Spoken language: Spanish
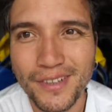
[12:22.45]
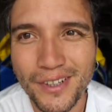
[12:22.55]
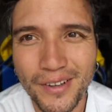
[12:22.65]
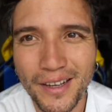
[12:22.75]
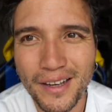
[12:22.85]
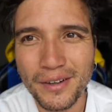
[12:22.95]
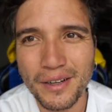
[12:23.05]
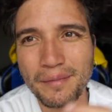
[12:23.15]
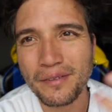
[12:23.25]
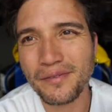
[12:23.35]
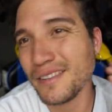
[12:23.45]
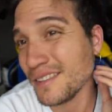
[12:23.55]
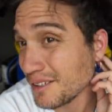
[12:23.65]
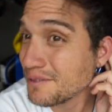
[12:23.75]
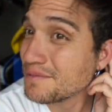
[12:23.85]
creo que ahora es más
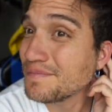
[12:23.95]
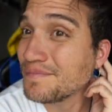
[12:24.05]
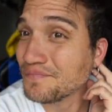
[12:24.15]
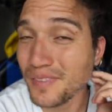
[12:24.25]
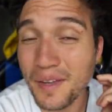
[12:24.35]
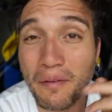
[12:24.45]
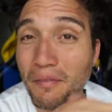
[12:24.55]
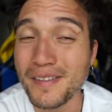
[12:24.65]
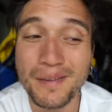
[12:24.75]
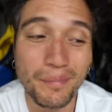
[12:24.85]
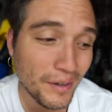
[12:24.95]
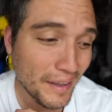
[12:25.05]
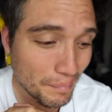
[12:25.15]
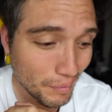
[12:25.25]
fácil, ¿no? Es más fácil porque